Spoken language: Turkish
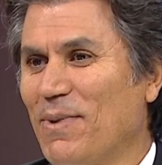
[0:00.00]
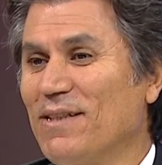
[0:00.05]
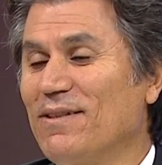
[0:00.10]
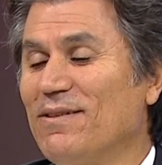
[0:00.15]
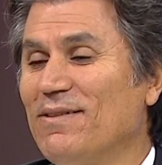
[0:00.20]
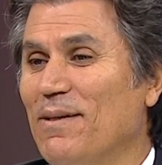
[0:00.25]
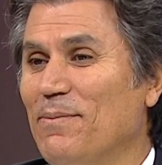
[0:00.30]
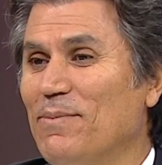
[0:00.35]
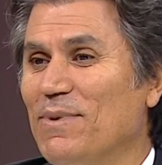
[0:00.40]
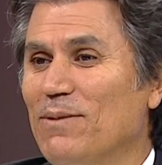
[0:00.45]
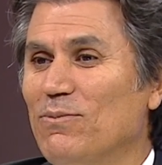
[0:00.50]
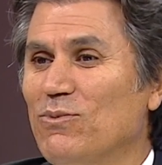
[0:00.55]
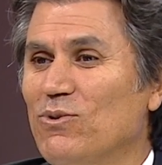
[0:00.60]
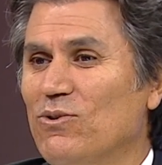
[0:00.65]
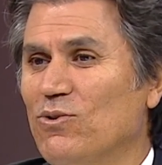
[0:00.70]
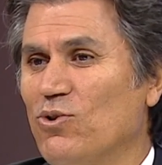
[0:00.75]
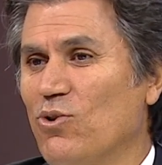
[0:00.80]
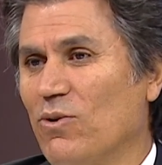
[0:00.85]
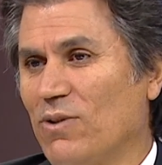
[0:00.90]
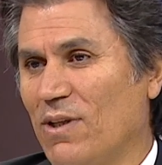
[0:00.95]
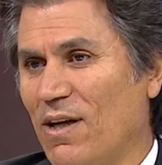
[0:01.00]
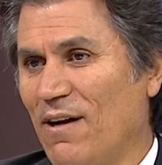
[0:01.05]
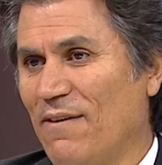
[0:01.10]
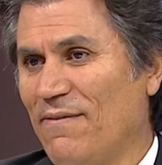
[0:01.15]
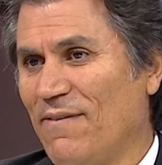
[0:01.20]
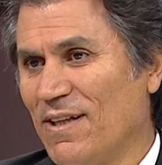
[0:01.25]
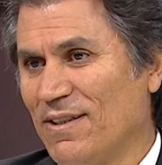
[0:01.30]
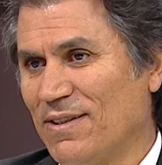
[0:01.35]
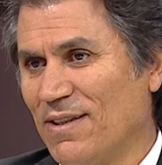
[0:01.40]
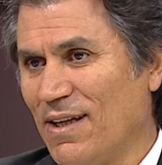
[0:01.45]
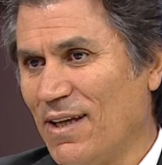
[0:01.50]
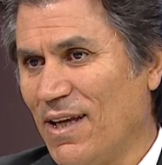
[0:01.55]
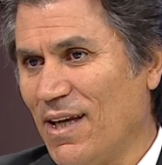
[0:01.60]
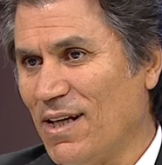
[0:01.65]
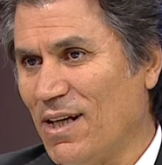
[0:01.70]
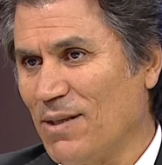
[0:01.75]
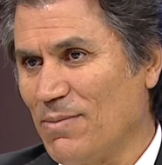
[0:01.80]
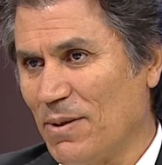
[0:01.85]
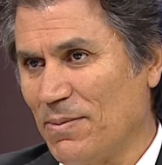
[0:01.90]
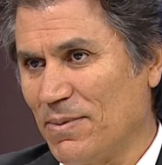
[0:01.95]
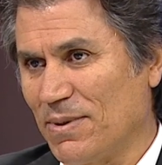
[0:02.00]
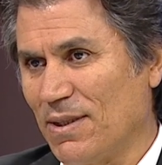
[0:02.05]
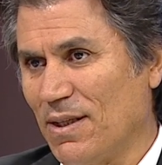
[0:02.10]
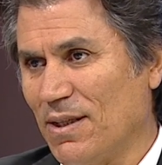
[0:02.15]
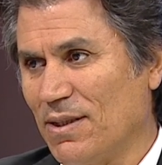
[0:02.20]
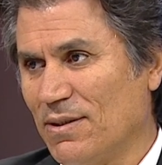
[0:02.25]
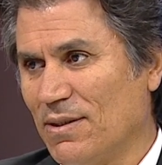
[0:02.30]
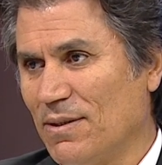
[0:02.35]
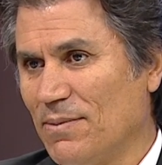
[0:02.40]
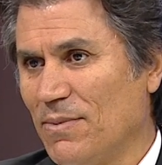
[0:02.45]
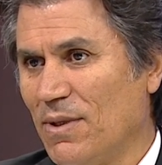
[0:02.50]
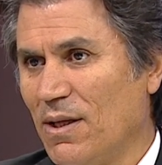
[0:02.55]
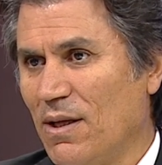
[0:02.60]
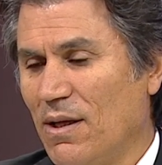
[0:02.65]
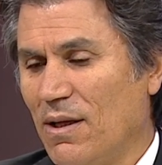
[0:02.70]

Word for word: Basında bizim çok daha fazla yer almamız lazım.